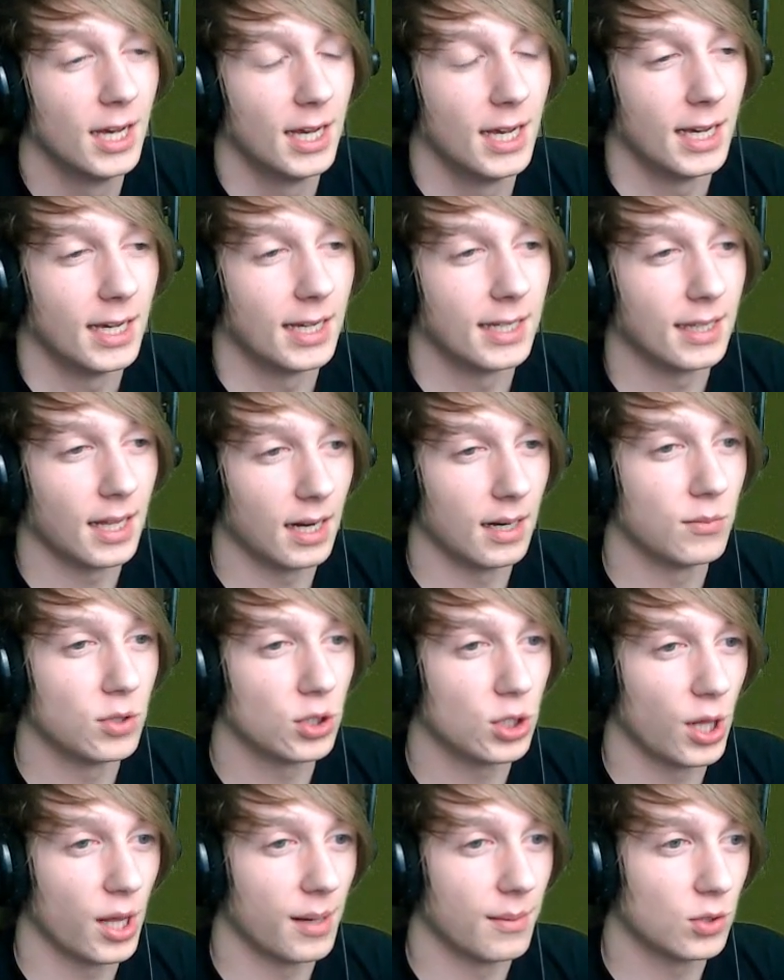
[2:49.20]
e, no ale
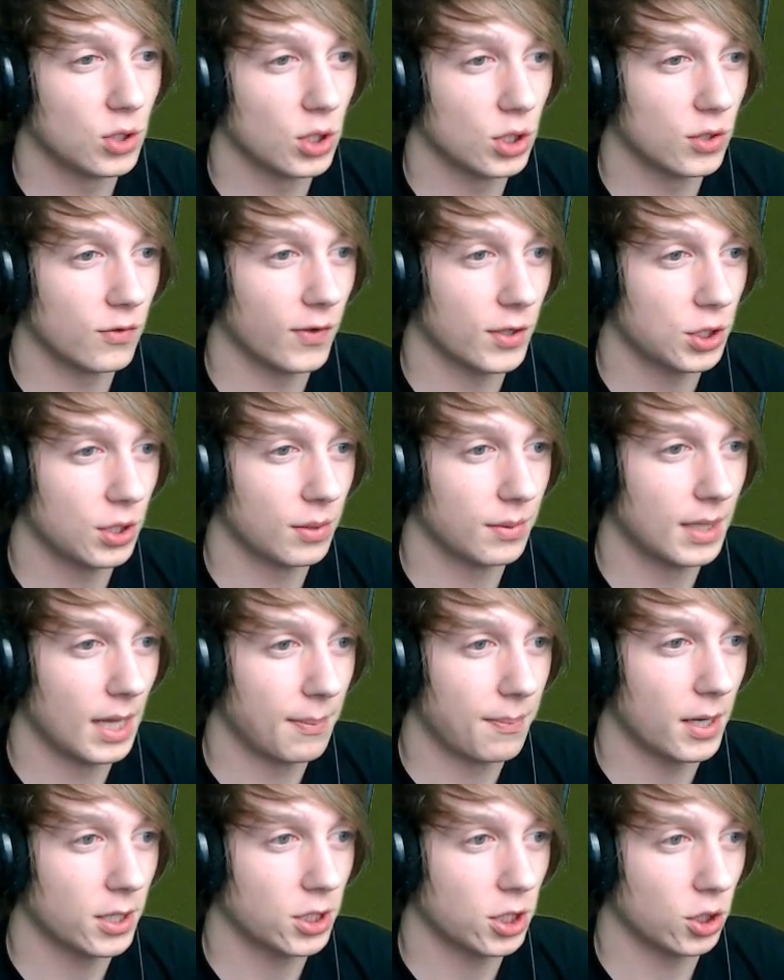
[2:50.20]
myślę, myślę, że właśnie te
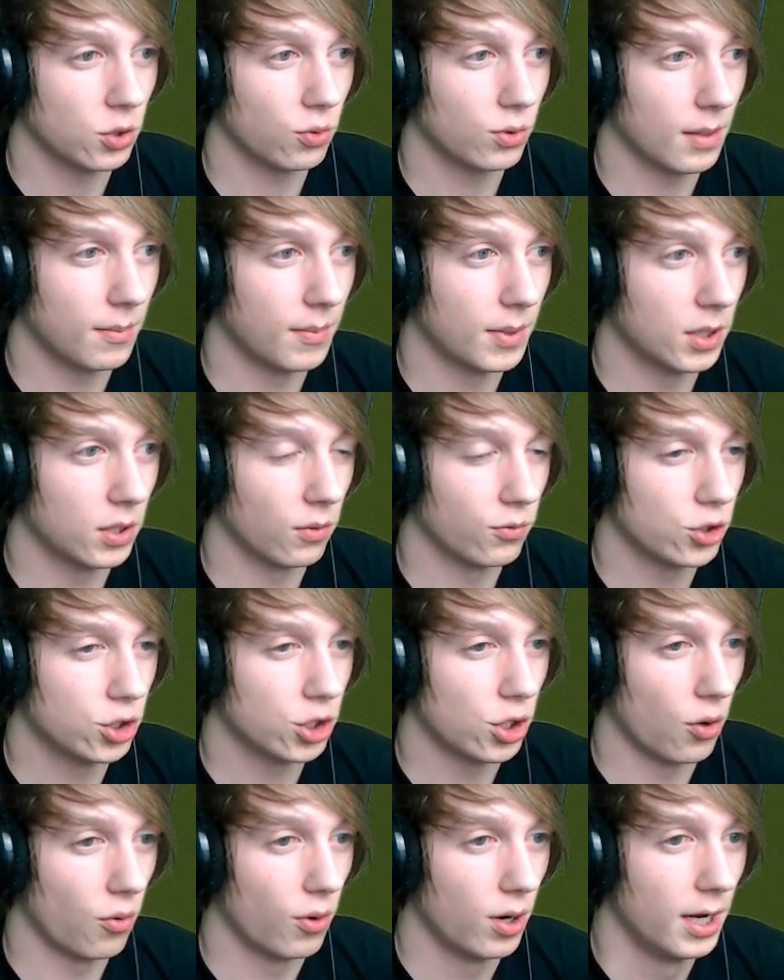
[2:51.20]
patche tutaj będą
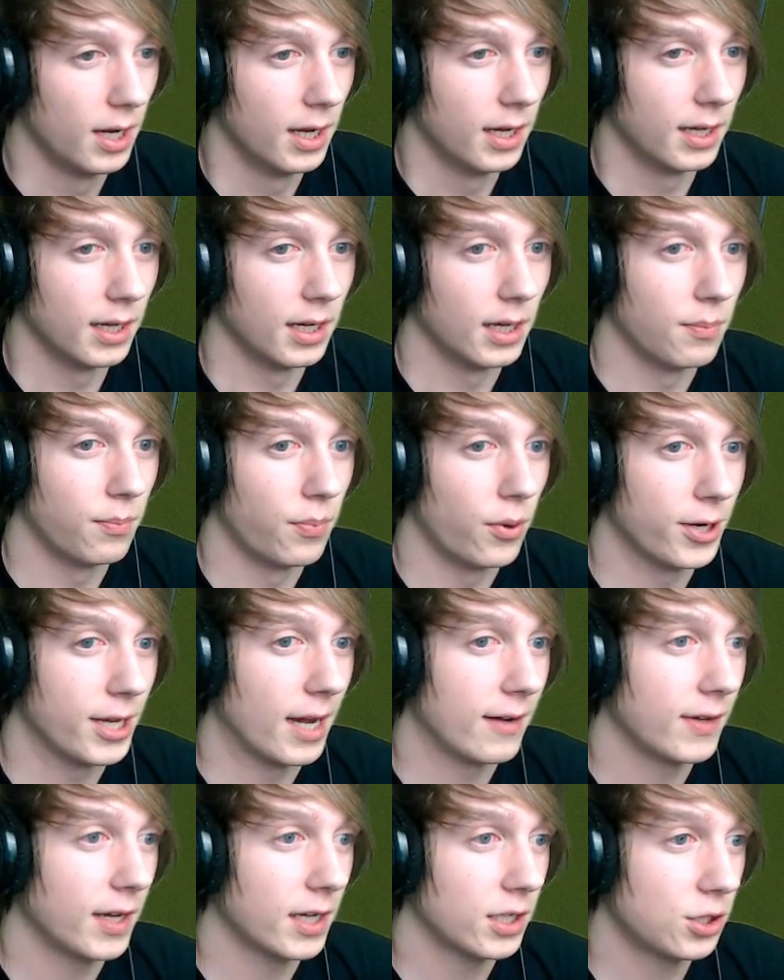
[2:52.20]
się e,
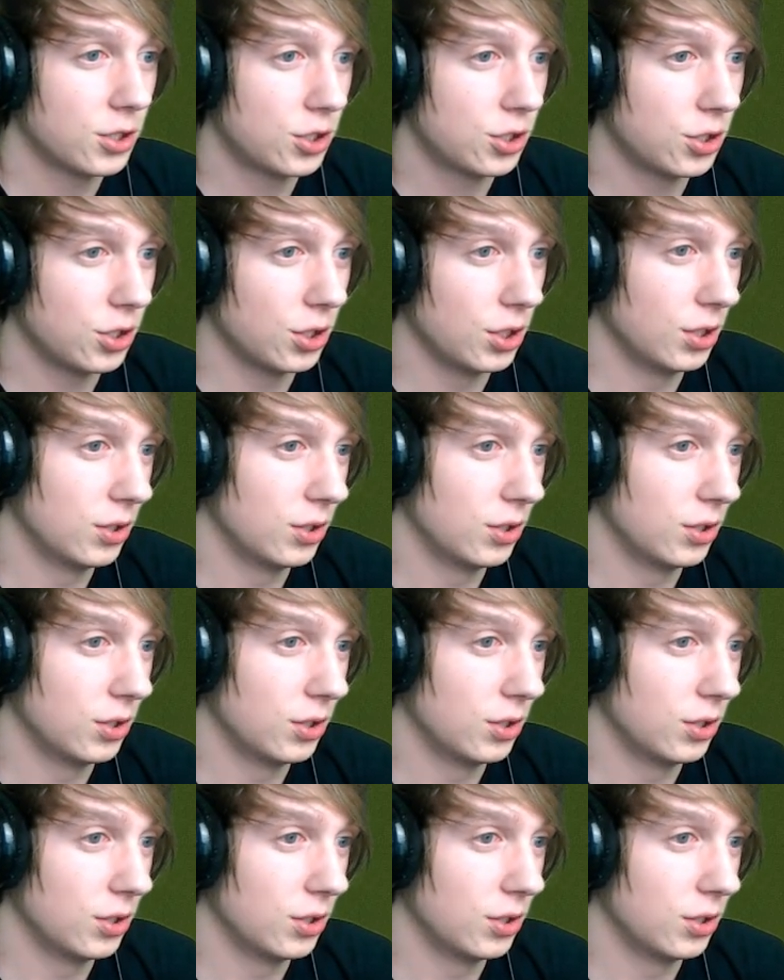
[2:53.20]
pojawiać.